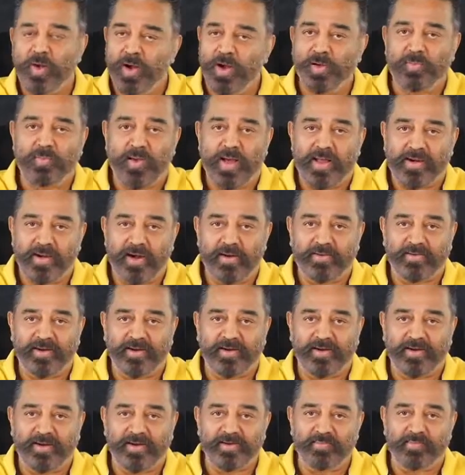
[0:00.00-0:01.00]
உங்கள்
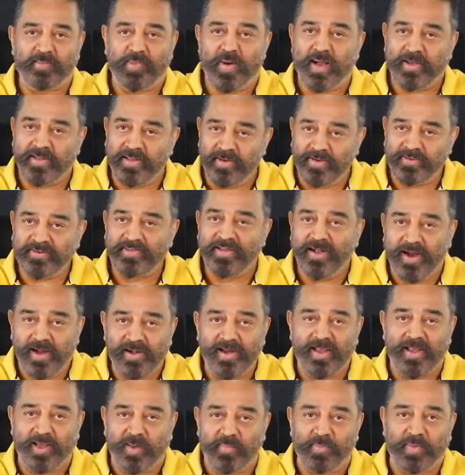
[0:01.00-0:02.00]
பாராட்டுக்கள் பகிர்ந்து
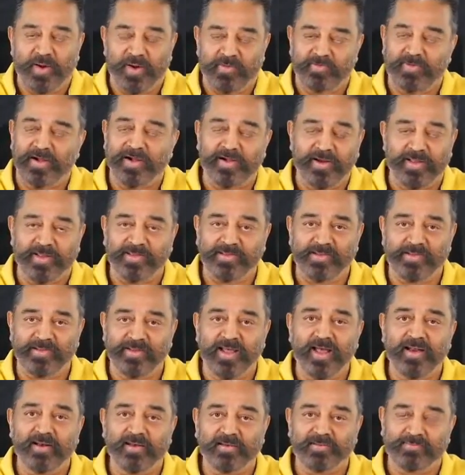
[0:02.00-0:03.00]
அளிக்கப்பட
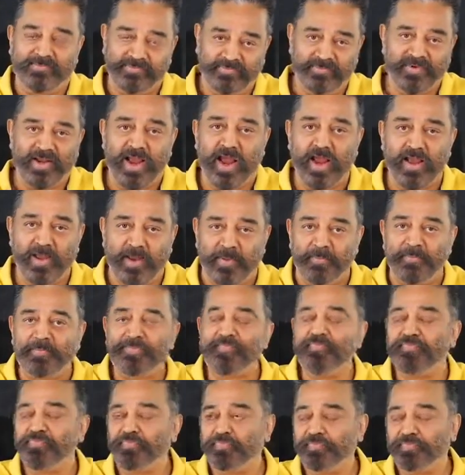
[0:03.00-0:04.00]
வேண்டியதுதான்
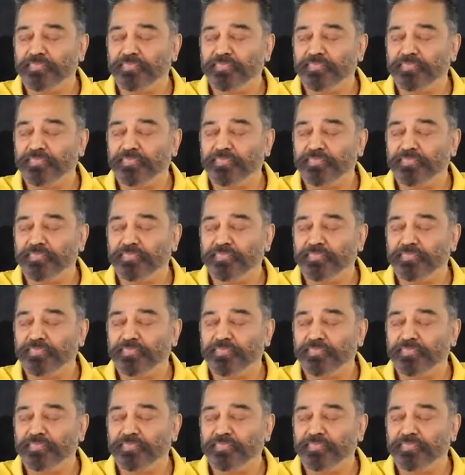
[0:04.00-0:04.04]
நியாயம்